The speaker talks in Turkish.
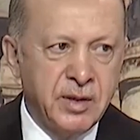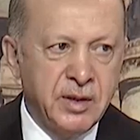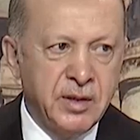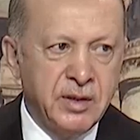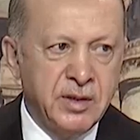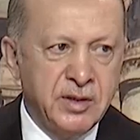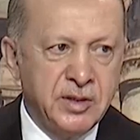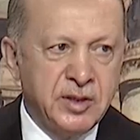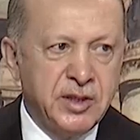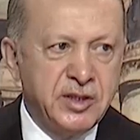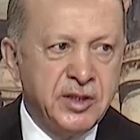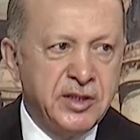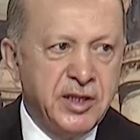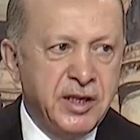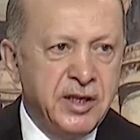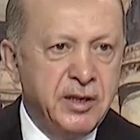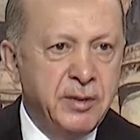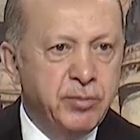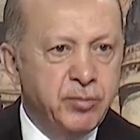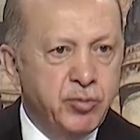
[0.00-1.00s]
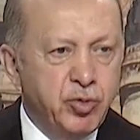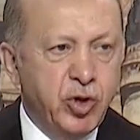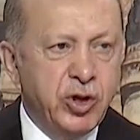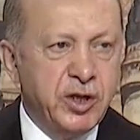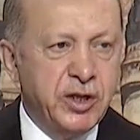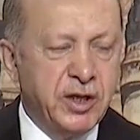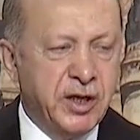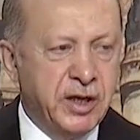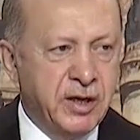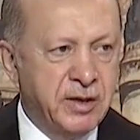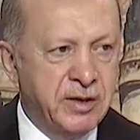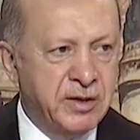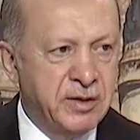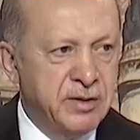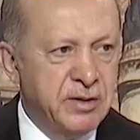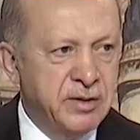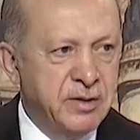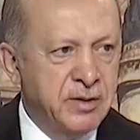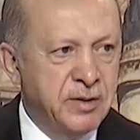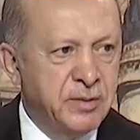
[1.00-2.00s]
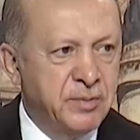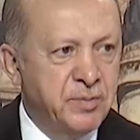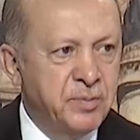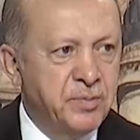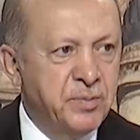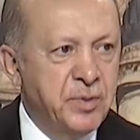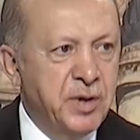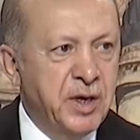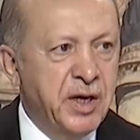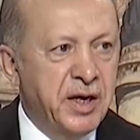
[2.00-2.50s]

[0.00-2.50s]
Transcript: Sizlerin burada bir